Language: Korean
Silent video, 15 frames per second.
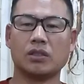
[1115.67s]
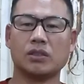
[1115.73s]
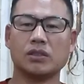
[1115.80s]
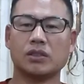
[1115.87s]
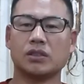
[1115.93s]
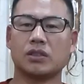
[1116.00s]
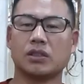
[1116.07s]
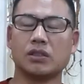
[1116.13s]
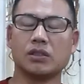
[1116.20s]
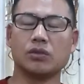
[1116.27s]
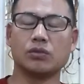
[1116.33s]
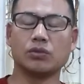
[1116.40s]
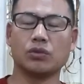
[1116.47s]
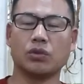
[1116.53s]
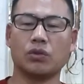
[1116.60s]
그것이
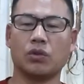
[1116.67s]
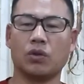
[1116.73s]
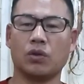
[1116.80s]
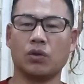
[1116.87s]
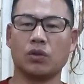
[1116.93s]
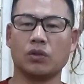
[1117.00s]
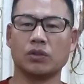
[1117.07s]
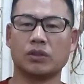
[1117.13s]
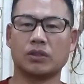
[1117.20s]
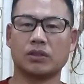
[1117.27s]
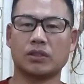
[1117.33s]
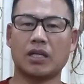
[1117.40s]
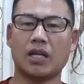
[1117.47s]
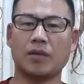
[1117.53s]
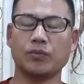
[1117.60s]
그런 구조고
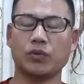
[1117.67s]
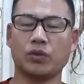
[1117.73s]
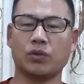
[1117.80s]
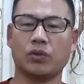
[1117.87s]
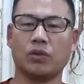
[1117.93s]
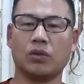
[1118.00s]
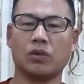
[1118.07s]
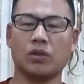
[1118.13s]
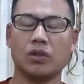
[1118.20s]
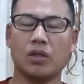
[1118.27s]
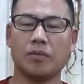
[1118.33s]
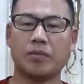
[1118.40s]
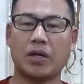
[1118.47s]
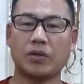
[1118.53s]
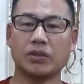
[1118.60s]
사람도
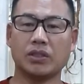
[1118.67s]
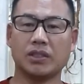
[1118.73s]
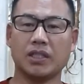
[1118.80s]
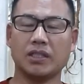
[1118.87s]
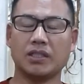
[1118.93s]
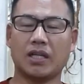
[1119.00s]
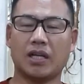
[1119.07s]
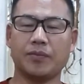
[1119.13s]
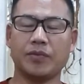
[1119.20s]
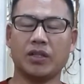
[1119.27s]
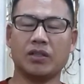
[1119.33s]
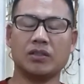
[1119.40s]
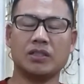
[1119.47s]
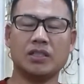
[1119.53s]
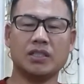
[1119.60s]

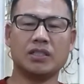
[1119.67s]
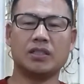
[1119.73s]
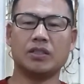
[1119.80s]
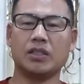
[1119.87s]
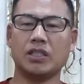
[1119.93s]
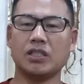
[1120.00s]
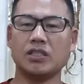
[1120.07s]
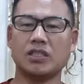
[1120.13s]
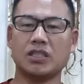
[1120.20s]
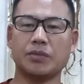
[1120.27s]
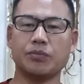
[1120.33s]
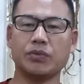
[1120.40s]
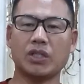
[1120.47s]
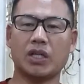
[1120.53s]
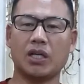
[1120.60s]
파워트레인이라면 이, 이는
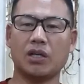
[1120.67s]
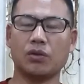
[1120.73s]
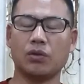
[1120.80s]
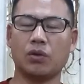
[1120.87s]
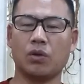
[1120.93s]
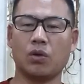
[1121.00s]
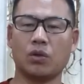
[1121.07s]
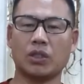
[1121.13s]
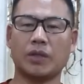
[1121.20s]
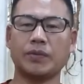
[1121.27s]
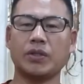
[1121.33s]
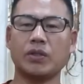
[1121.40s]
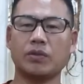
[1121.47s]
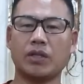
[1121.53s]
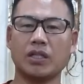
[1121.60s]
심장하고 그다음
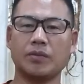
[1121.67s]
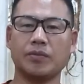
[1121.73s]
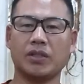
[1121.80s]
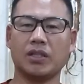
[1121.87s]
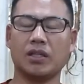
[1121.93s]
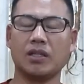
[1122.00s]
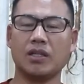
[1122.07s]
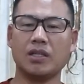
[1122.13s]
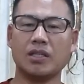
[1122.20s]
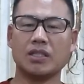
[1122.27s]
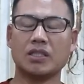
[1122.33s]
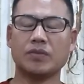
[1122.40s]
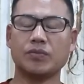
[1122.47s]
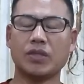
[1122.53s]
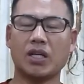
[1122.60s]
혈관입니다.
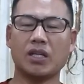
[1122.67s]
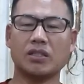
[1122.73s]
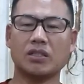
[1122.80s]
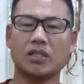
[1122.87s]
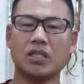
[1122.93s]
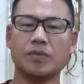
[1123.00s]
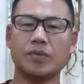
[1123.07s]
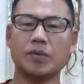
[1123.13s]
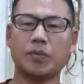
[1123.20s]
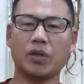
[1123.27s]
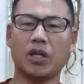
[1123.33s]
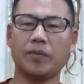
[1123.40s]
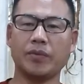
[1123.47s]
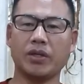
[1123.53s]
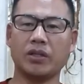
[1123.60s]
심장에서 힘을
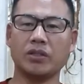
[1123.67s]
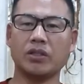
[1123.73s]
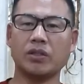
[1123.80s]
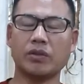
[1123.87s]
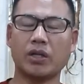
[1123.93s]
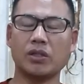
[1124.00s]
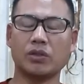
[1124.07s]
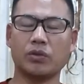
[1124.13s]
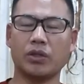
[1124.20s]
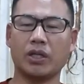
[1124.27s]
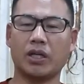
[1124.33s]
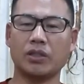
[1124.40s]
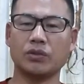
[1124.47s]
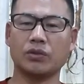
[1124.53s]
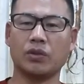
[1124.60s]
보내면 혈관을 통해
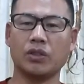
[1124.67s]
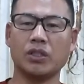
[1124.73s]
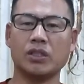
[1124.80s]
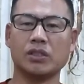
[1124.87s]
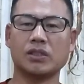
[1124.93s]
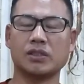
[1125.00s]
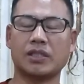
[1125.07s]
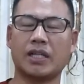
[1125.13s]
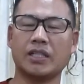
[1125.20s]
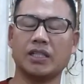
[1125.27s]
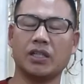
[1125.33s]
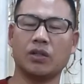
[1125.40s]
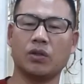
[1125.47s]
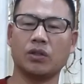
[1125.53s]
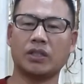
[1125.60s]
가지고 이것을
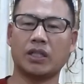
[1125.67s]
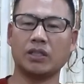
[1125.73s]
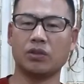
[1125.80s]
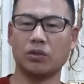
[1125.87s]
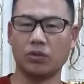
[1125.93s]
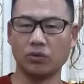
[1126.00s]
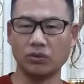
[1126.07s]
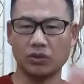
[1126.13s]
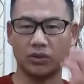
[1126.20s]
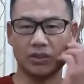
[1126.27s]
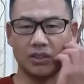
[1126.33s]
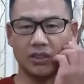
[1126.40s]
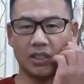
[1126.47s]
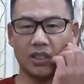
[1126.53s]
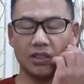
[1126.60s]
다리로, 다리로 동력을
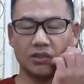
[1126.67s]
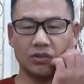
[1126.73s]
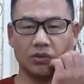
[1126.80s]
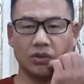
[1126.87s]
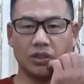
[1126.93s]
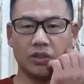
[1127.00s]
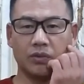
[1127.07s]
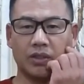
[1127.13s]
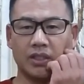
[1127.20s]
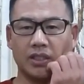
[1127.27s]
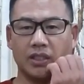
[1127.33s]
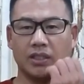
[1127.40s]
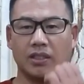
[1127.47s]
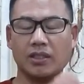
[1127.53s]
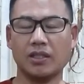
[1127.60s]
전달하죠. 혈관이.
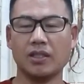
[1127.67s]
